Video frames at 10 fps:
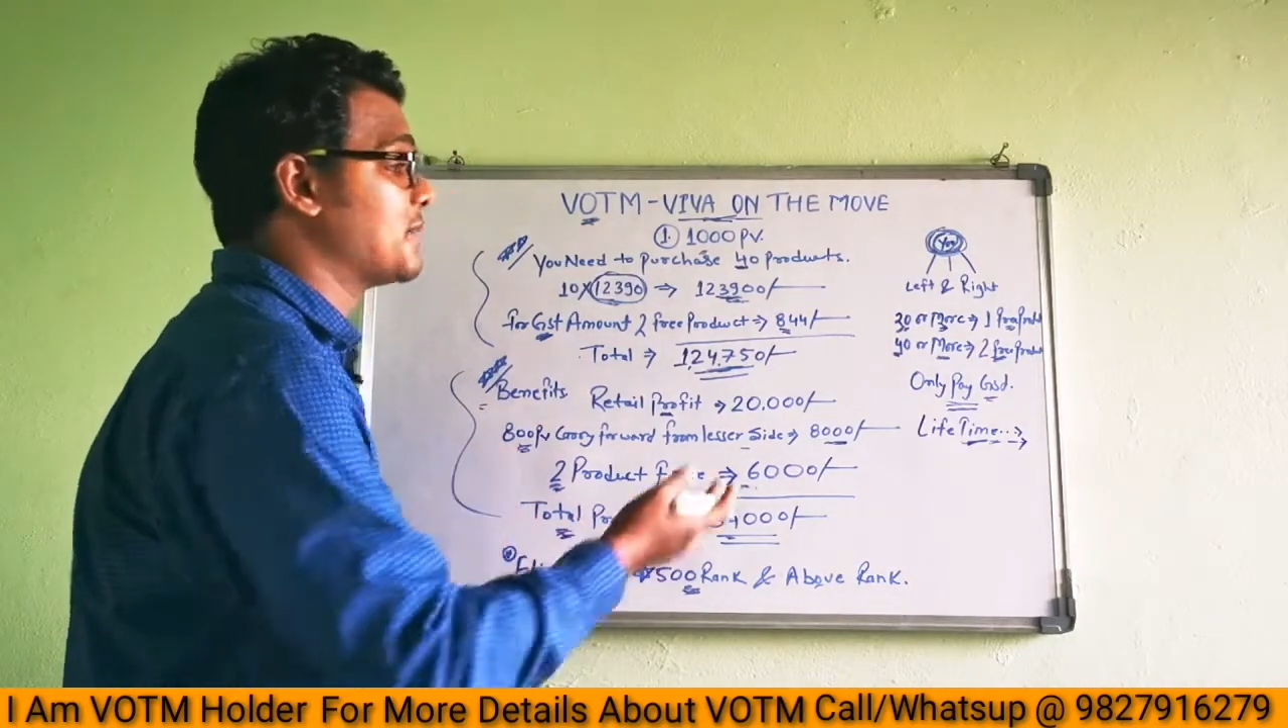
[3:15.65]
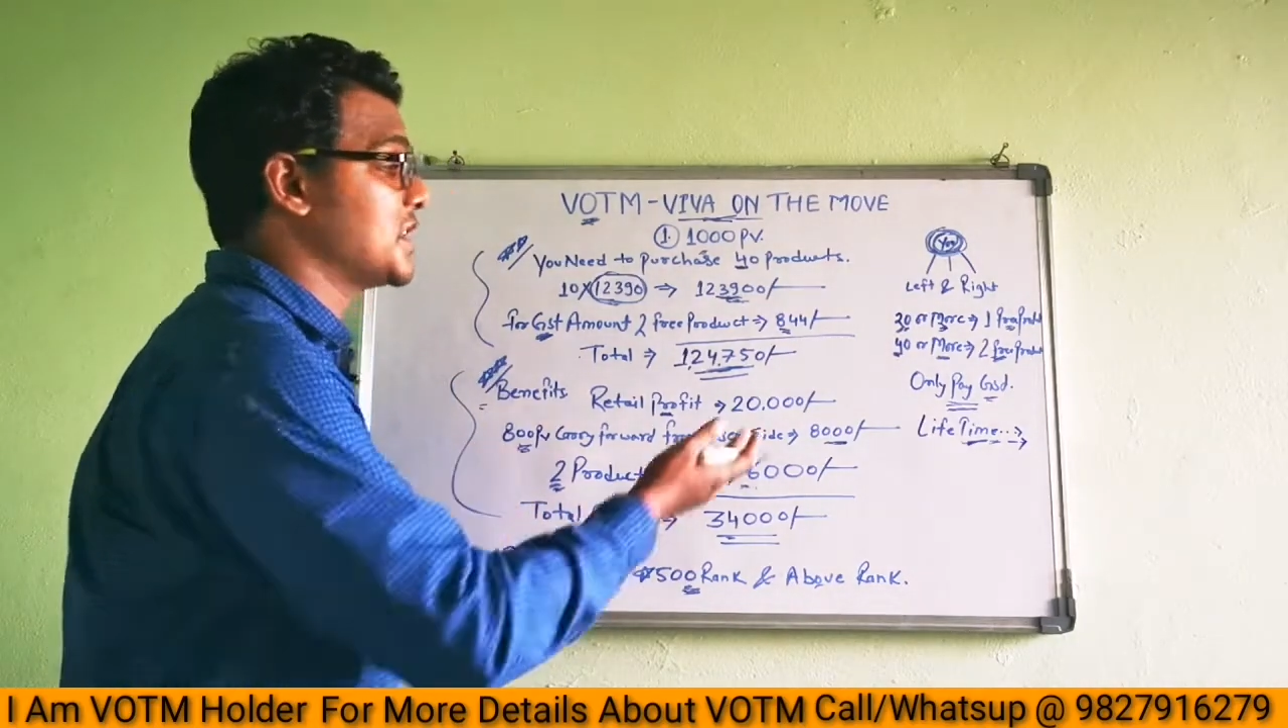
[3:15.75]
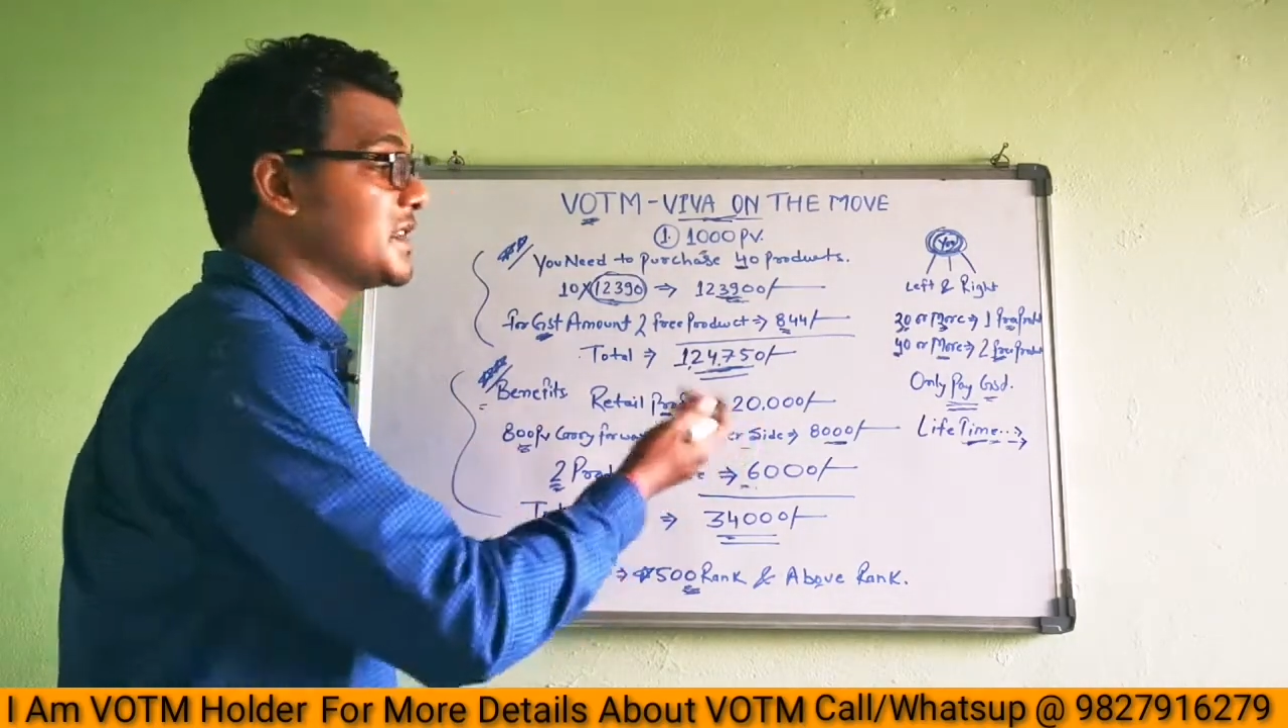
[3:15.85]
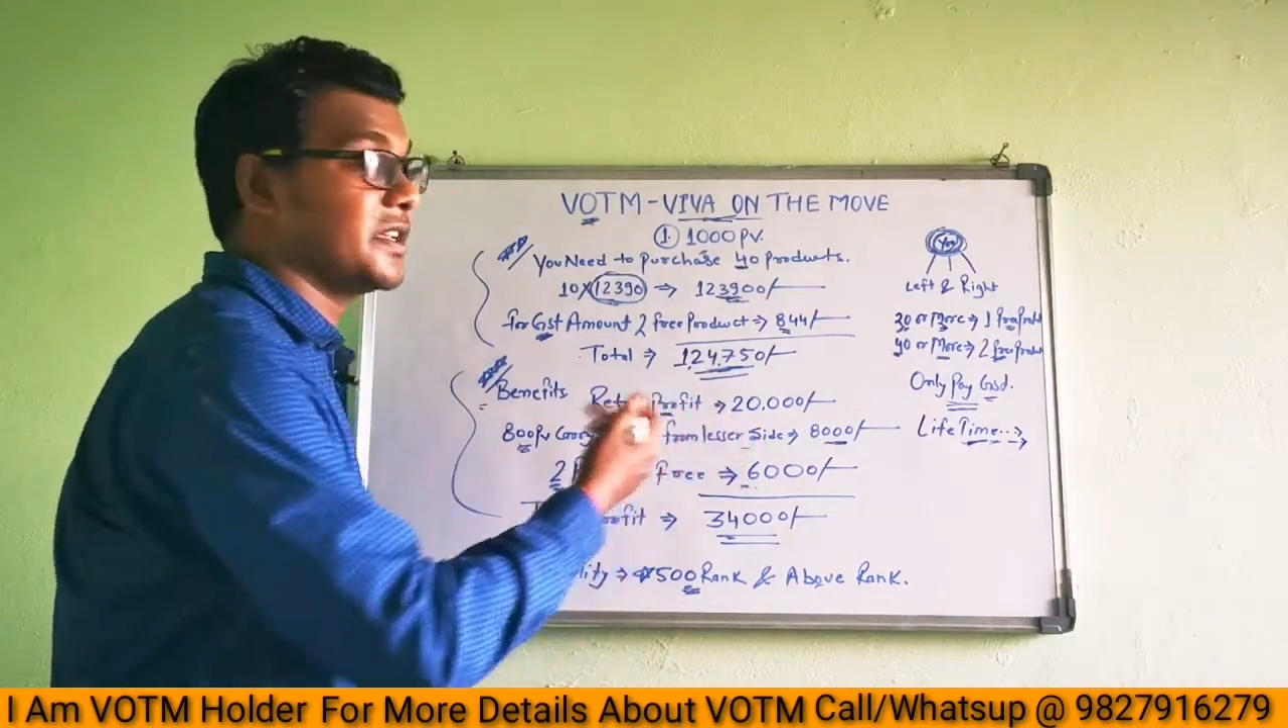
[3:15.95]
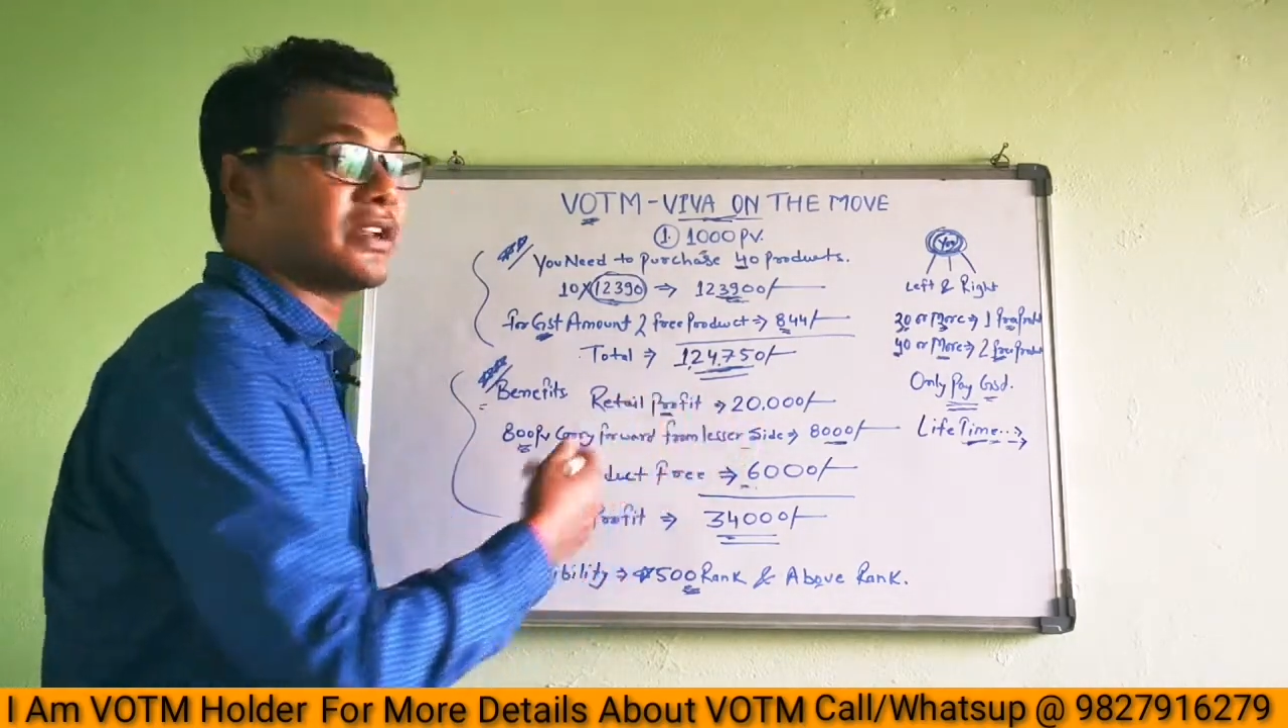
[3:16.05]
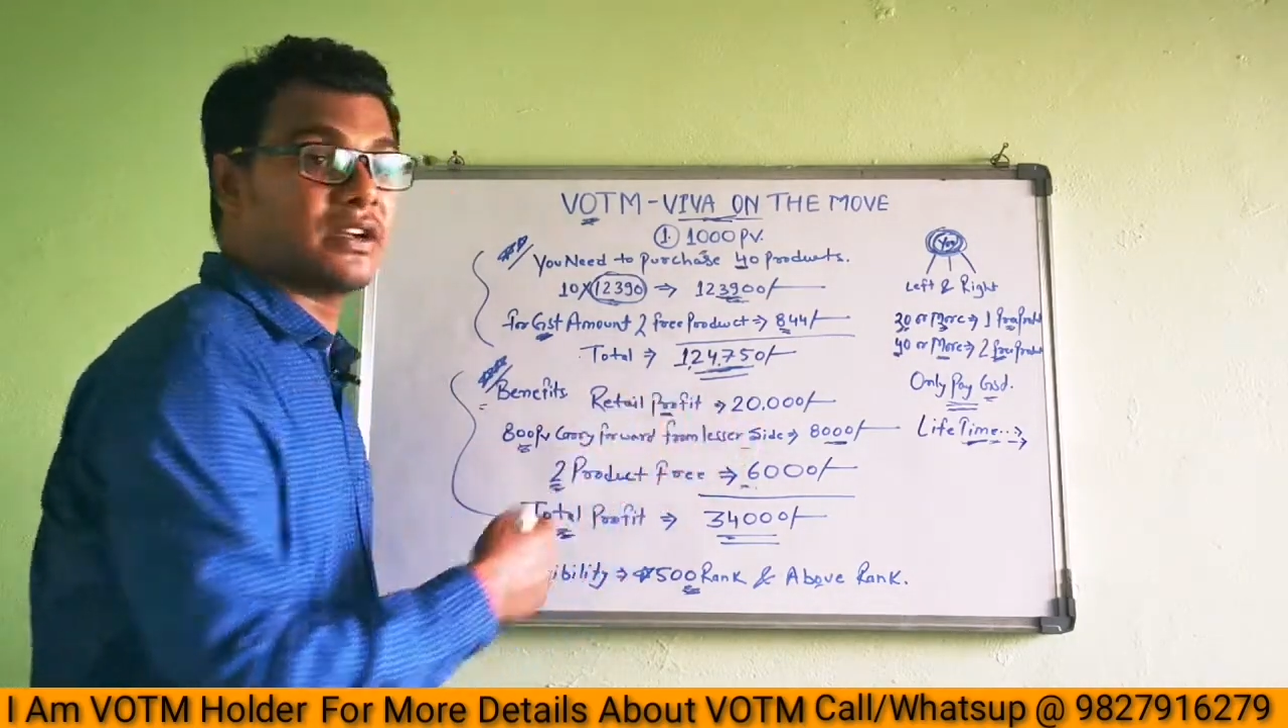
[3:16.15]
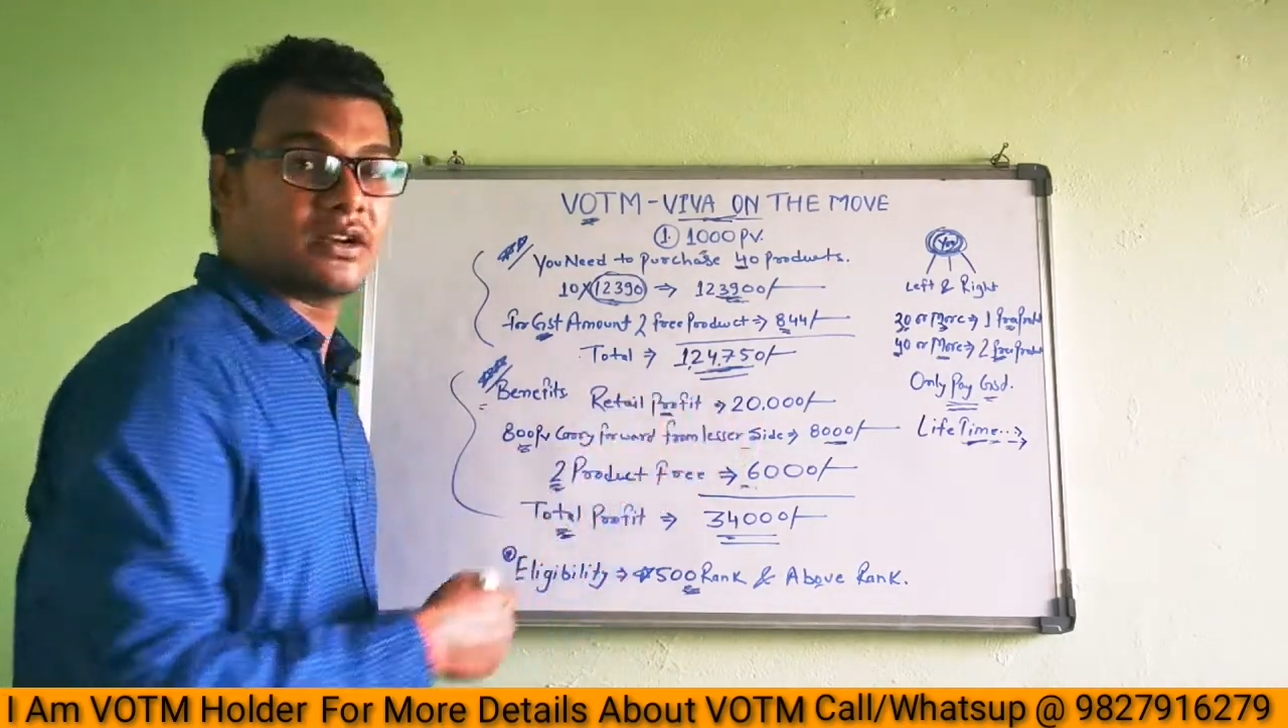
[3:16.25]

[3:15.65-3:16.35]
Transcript: आपसे शेयर